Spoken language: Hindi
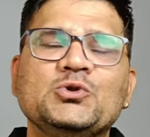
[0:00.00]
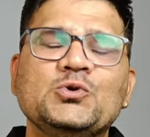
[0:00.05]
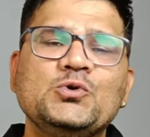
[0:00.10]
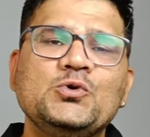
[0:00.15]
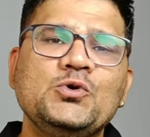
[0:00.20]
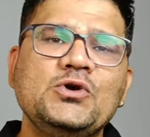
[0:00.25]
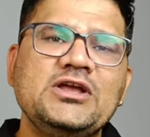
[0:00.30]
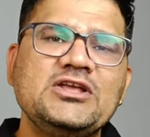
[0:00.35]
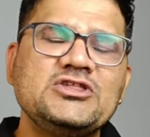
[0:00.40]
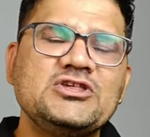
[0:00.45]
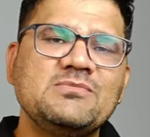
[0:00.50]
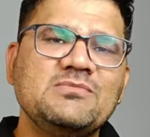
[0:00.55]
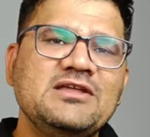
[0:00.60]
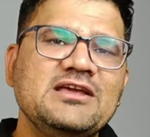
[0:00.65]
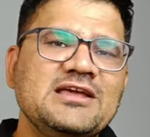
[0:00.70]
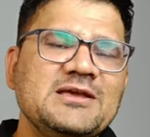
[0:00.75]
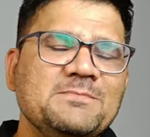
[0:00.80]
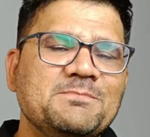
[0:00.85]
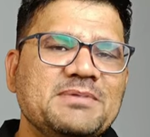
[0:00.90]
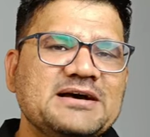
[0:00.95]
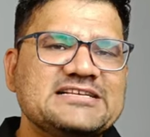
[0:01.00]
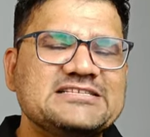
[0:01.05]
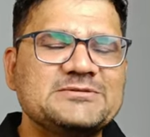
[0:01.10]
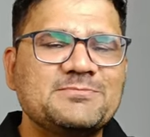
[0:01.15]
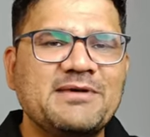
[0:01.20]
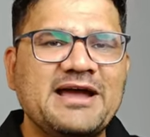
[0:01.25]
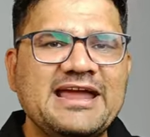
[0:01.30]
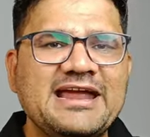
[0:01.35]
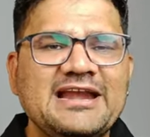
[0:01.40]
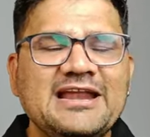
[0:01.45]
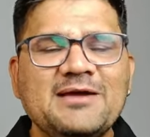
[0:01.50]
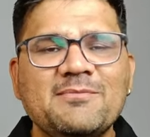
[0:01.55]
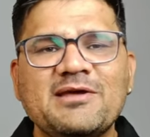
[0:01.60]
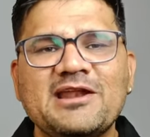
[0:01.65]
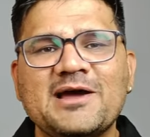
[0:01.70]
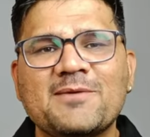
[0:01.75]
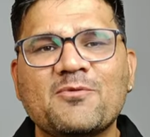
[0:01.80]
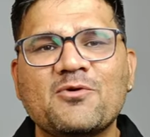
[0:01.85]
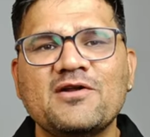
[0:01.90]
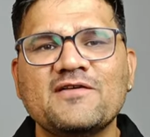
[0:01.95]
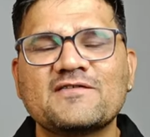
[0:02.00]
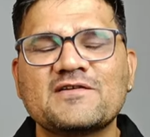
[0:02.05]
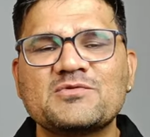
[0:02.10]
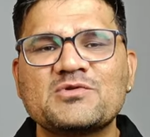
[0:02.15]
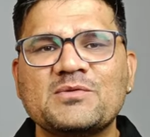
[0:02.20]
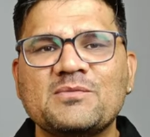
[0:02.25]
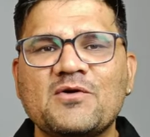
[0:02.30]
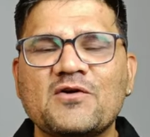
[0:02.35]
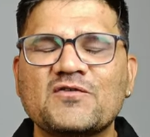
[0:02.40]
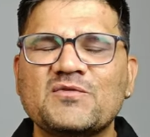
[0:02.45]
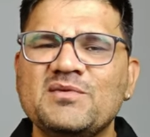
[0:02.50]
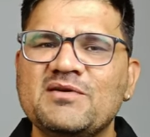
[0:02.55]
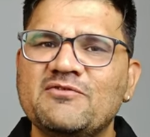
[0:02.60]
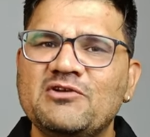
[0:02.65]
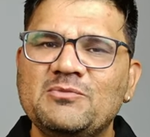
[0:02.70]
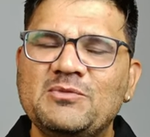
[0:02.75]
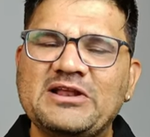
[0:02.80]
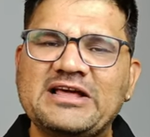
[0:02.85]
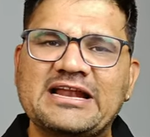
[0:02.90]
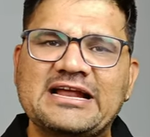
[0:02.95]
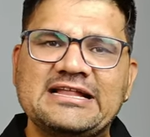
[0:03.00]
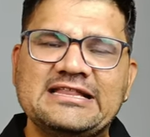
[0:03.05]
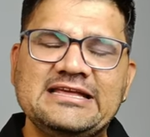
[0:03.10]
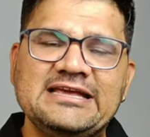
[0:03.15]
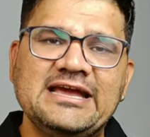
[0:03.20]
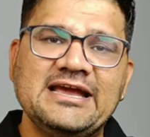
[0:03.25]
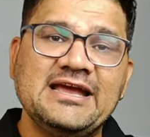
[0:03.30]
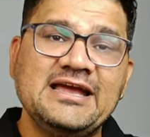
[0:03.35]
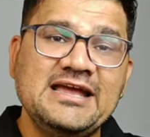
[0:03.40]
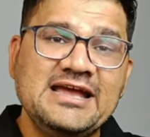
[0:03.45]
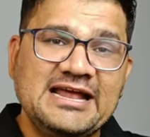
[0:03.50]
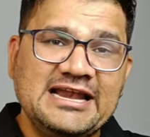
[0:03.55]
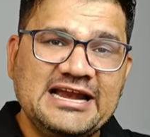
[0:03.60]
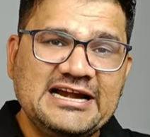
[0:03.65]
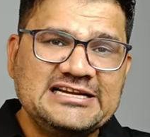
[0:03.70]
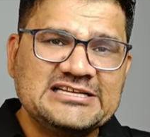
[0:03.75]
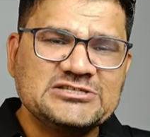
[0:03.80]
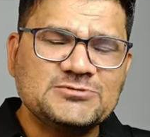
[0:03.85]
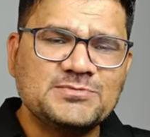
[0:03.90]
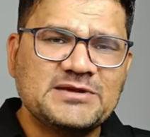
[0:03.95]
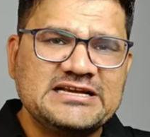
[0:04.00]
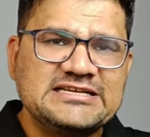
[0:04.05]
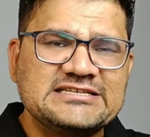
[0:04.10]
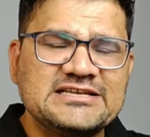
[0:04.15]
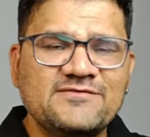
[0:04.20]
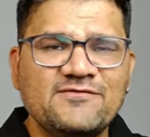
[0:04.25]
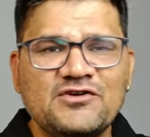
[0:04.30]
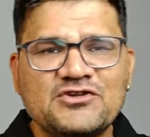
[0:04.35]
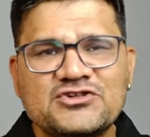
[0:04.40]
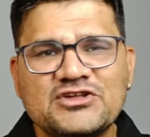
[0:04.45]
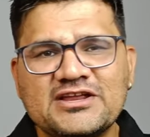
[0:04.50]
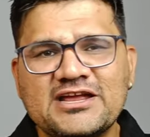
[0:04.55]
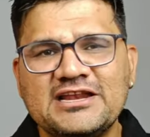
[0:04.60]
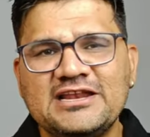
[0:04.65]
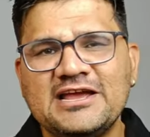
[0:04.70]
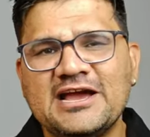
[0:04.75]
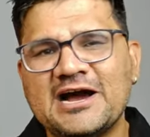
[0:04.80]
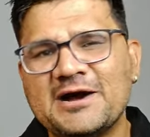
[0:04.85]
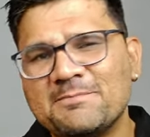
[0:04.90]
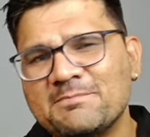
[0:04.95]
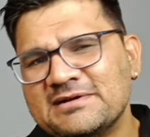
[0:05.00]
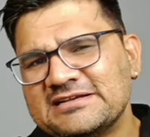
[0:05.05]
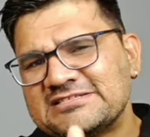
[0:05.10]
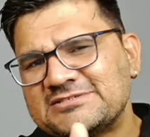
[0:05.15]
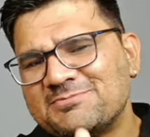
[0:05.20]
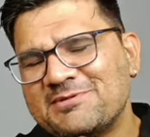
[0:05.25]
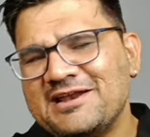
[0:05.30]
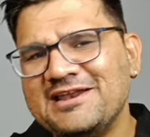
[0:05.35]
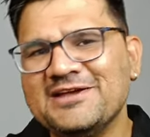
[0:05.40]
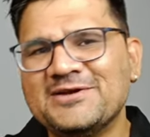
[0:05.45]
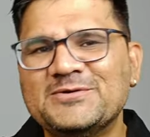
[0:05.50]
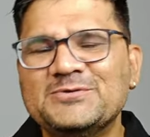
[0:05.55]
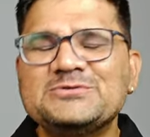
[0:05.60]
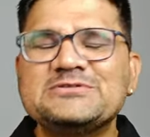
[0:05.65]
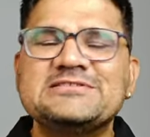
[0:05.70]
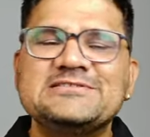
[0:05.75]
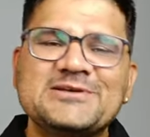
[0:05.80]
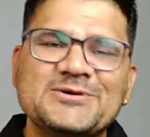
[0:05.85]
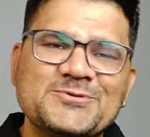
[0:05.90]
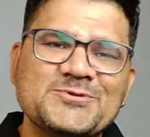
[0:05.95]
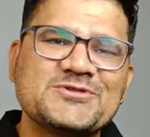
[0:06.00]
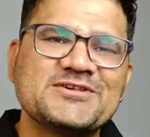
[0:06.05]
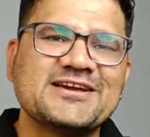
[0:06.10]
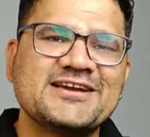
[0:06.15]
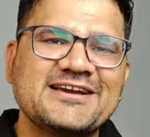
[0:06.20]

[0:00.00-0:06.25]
दोनों ही चिमनी की बेस्ट बाइंग लिंक मैंने आपको डिस्क्रिप्शन बॉक्स में अवेलेबल करा दी है लेटेस्ट प्राइस एंड फीचर के लिए आप बेस्ट बाइलिंग को जरूर